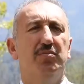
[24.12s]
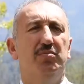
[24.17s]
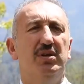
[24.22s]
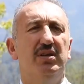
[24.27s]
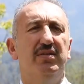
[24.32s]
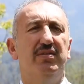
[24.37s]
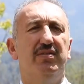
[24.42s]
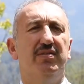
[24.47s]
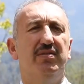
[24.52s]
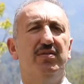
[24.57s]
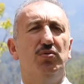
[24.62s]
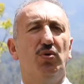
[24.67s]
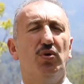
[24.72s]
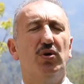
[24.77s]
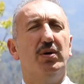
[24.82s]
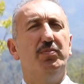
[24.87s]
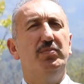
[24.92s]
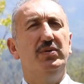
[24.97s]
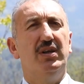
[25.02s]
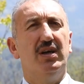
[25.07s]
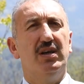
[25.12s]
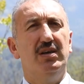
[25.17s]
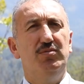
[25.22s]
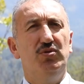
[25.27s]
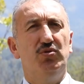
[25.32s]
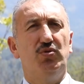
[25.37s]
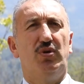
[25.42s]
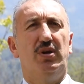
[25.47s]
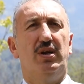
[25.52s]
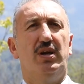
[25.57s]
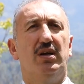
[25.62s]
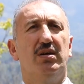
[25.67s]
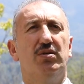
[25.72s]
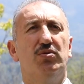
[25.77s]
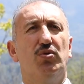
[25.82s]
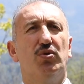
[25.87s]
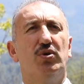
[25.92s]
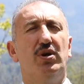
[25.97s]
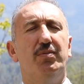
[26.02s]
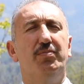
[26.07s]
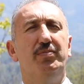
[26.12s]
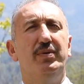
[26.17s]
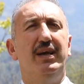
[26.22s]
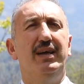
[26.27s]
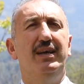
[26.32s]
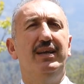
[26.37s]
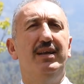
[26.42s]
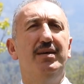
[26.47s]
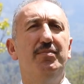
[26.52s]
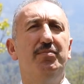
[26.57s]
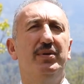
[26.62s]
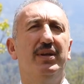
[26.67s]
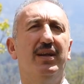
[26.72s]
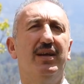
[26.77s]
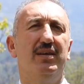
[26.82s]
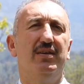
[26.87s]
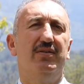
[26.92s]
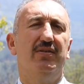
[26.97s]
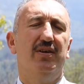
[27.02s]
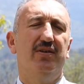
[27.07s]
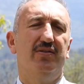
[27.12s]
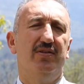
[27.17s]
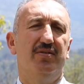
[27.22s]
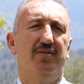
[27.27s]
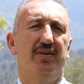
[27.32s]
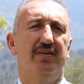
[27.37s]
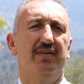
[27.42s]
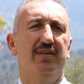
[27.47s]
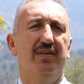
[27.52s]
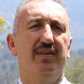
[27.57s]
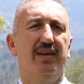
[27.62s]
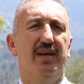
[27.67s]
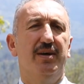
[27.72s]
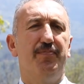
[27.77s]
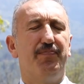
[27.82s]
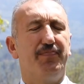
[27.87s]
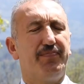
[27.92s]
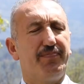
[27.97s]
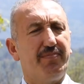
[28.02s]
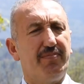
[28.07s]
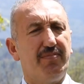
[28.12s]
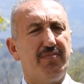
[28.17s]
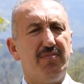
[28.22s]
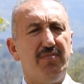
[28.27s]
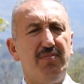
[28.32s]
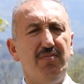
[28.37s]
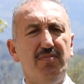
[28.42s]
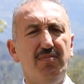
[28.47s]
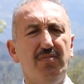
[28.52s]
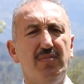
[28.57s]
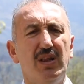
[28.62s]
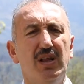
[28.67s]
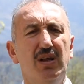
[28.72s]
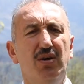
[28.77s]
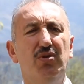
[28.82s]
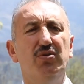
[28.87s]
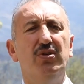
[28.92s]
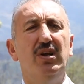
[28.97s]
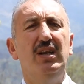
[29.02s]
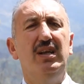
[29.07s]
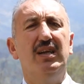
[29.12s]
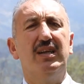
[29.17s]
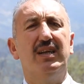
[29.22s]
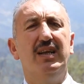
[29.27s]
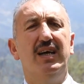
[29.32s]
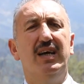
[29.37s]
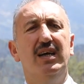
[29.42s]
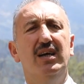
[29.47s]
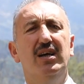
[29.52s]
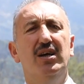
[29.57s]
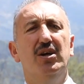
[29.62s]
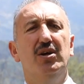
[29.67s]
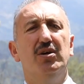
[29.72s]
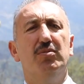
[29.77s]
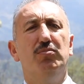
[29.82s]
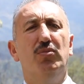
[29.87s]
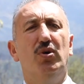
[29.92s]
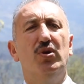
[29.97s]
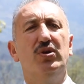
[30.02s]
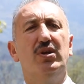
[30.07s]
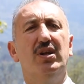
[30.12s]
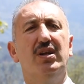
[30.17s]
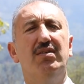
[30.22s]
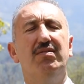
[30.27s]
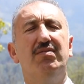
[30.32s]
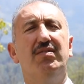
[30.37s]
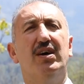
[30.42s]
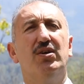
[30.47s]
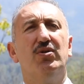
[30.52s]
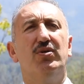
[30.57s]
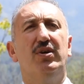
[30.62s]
Biz DOKAP liderimiz olarak DOKAP eylem planı çerçevesinde özellikle bölgede var